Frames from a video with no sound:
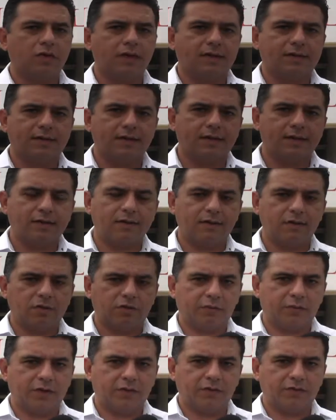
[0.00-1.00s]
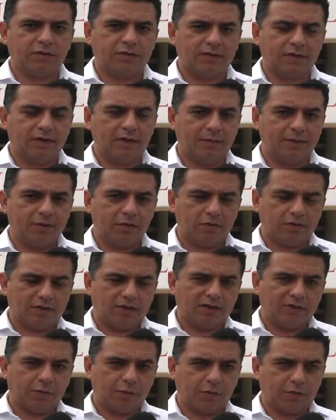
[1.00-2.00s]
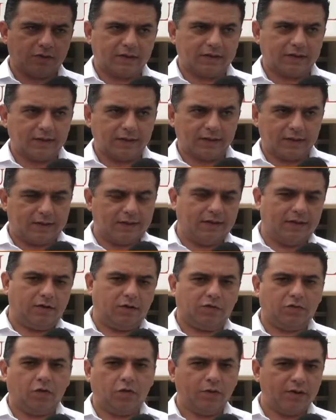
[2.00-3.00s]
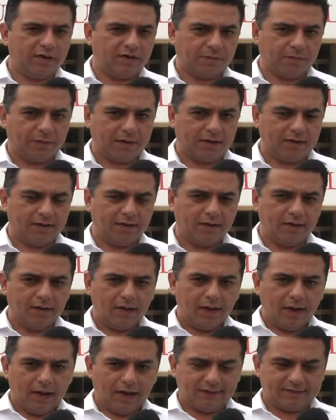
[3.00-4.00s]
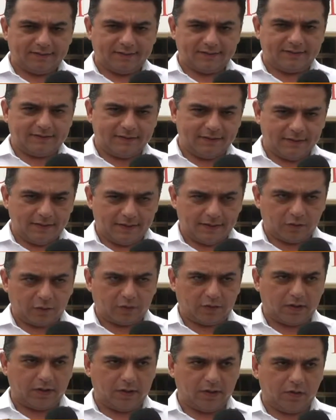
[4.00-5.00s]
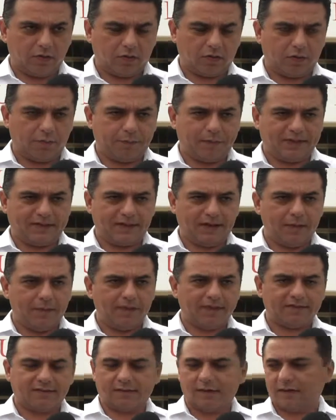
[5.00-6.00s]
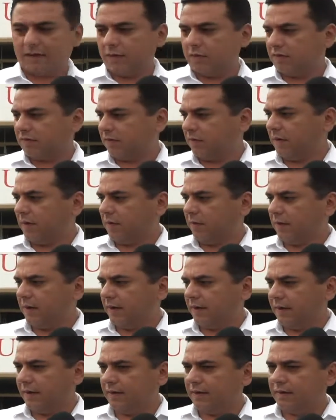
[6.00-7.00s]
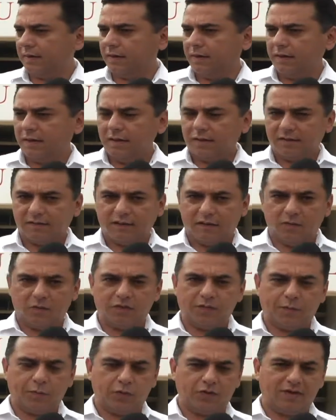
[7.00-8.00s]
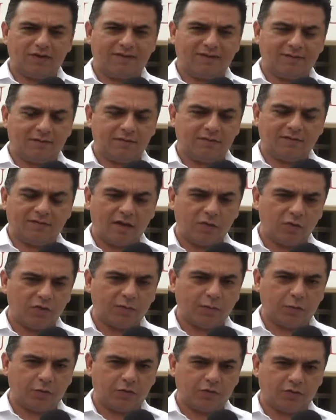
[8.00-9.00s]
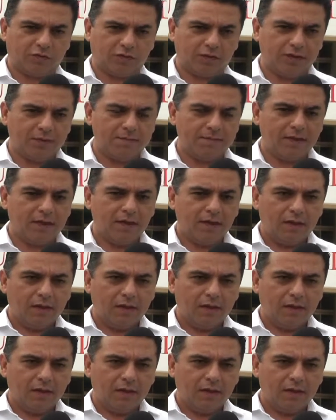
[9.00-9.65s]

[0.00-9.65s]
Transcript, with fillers: contratar los medios de, el medio de transporte que requieren los jóvenes para asistir al torneo Copa Telmex que creo que se va a llevar en San Luis, Potosí. San Luis Potosí.